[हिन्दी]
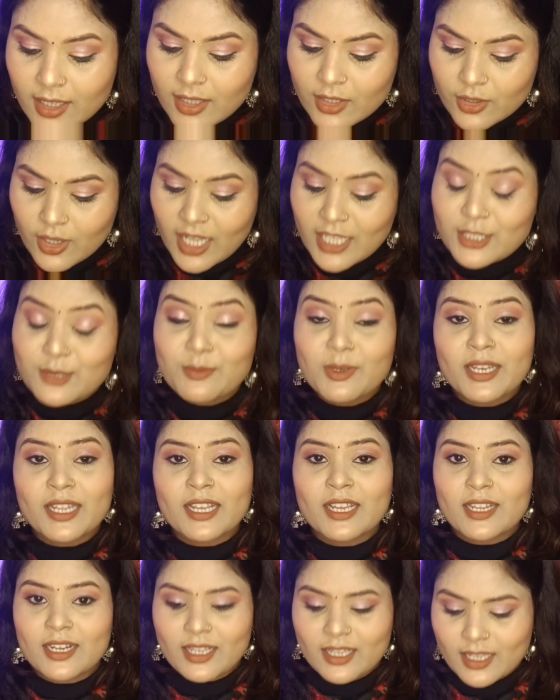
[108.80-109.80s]
तो आज मैं
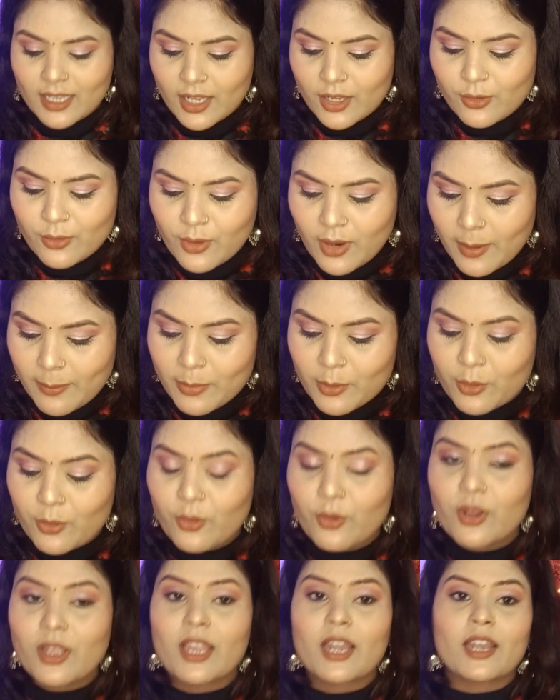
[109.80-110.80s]
लेकर के आई हूँ आप
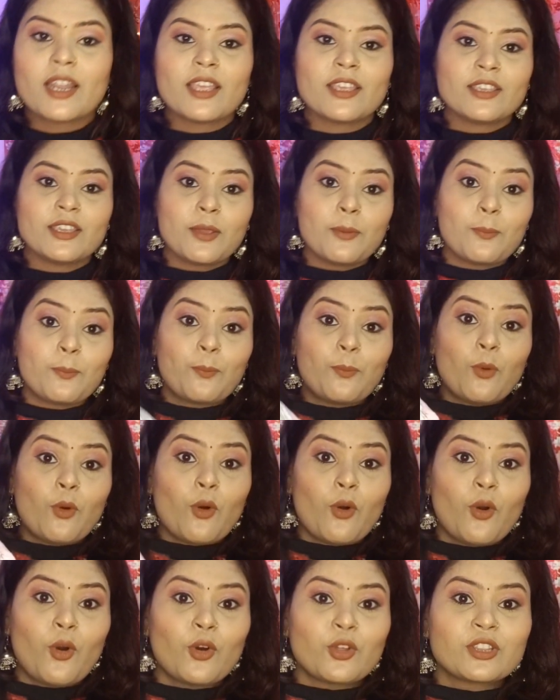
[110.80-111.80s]
लोगों के लिए ये
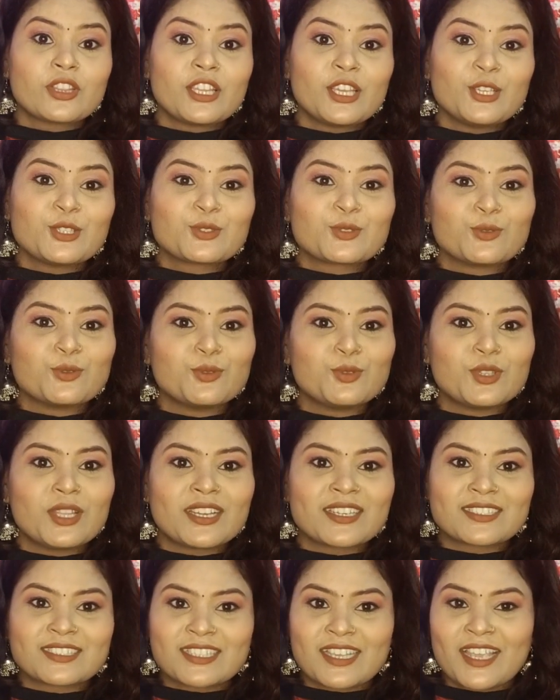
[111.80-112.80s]
बहुत ही
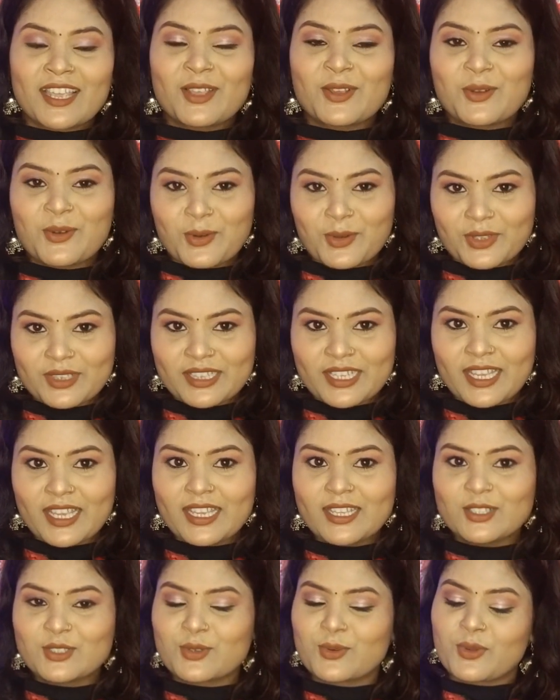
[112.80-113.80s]
सुंदर से कुर्ते
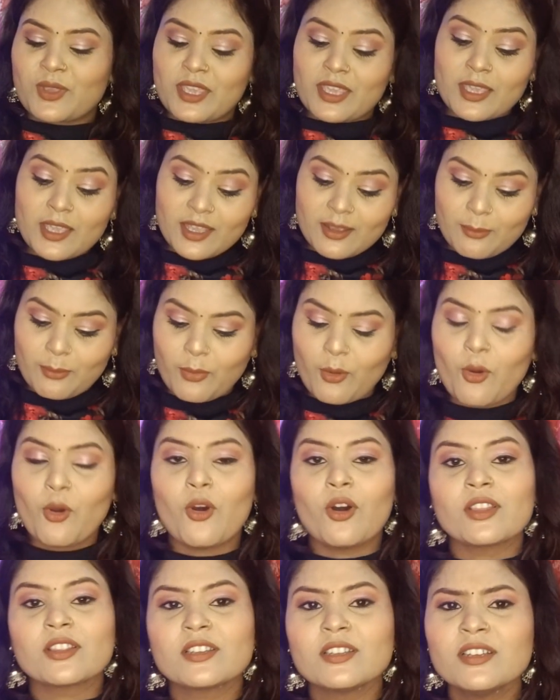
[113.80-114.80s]
जो कि
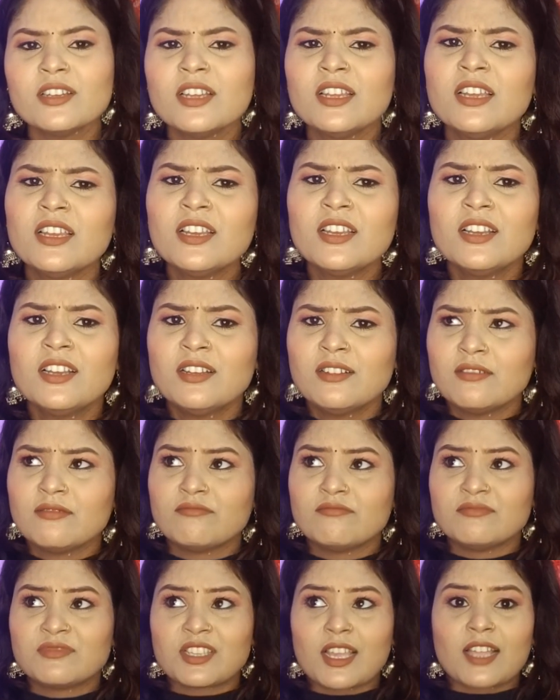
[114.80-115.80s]
बहुत
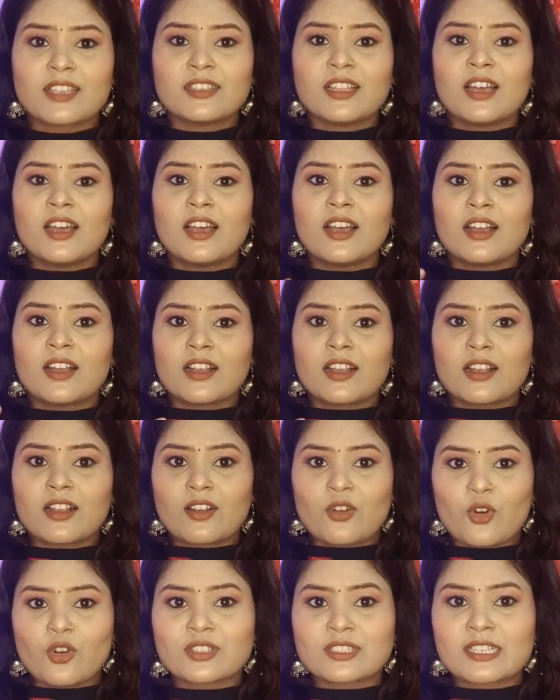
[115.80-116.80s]
ज़्यादा
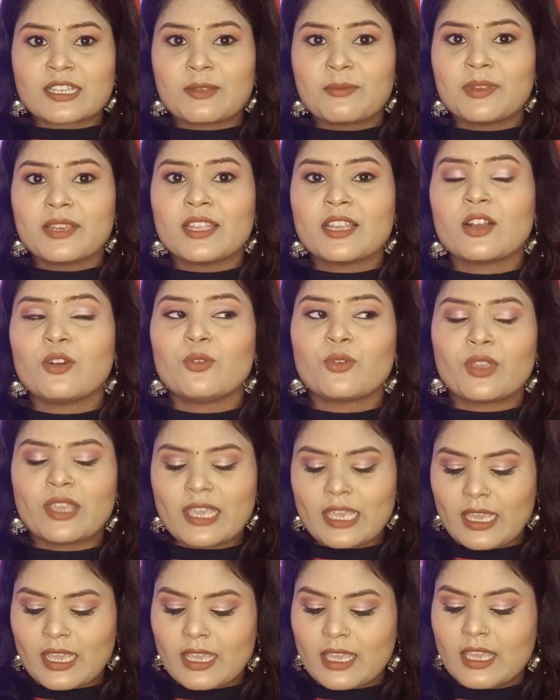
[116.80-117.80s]
कॉस्टली भी नहीं कहूँगी
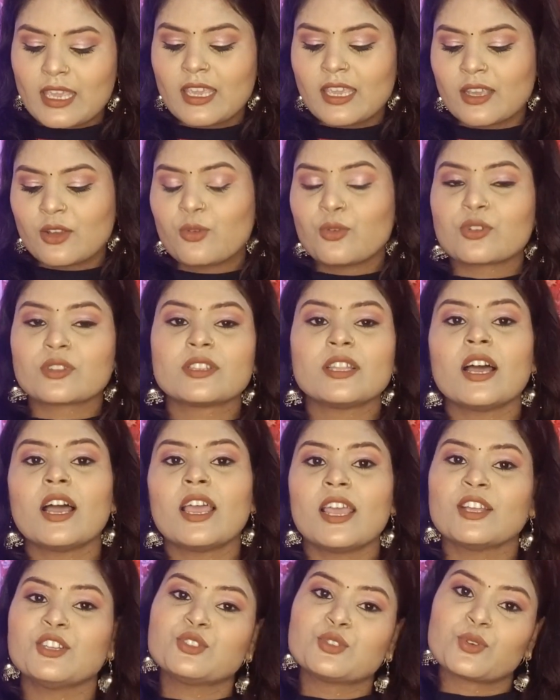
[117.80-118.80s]
एक ही कुर्ता
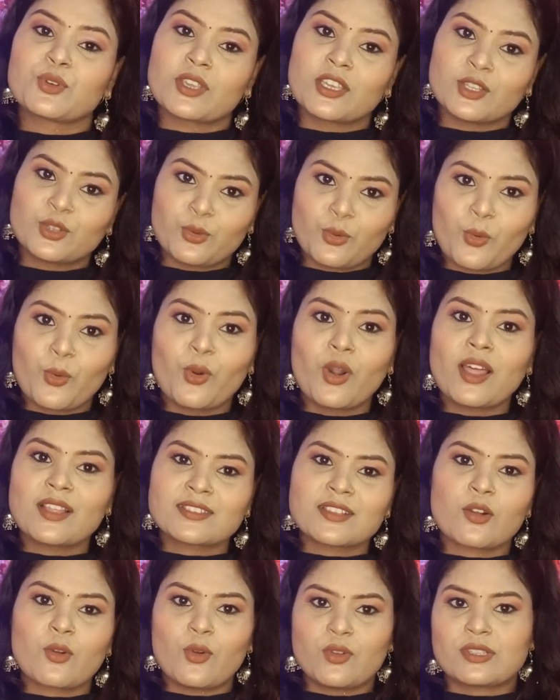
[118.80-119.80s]
है जो कि थोड़ा
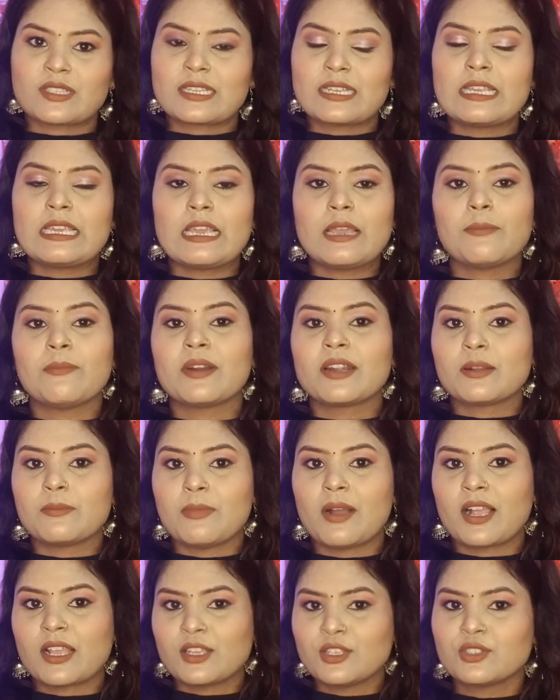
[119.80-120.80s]
सा कॉस्टली है बट
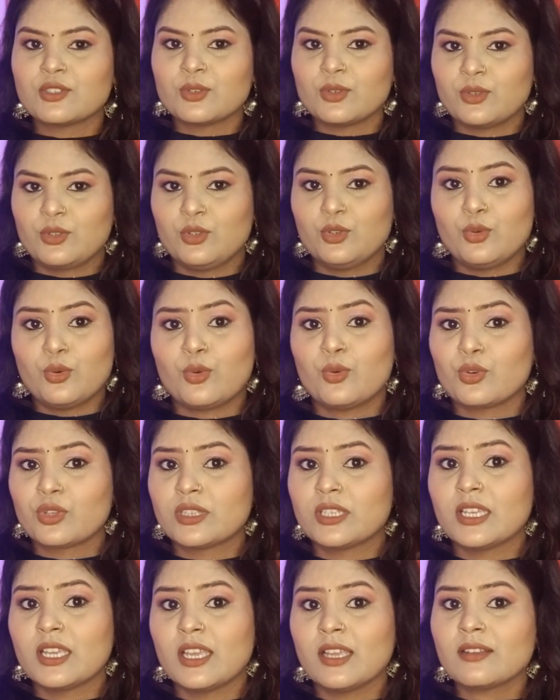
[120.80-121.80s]
बाकी जो दो
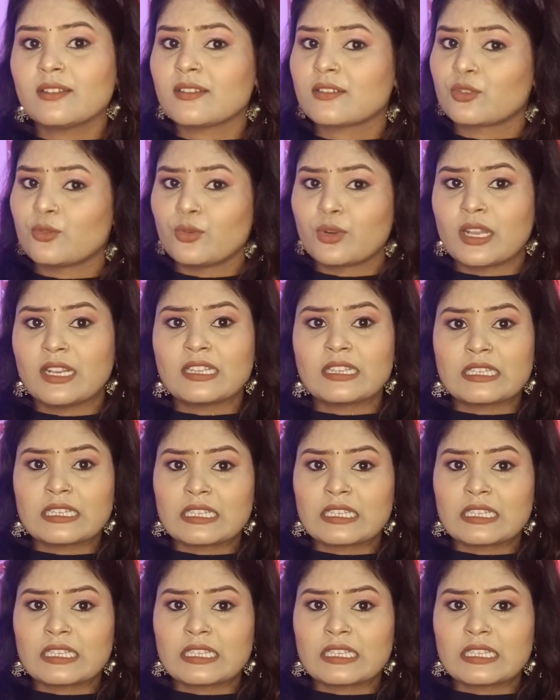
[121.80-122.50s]
कुर्ते हैं टोटल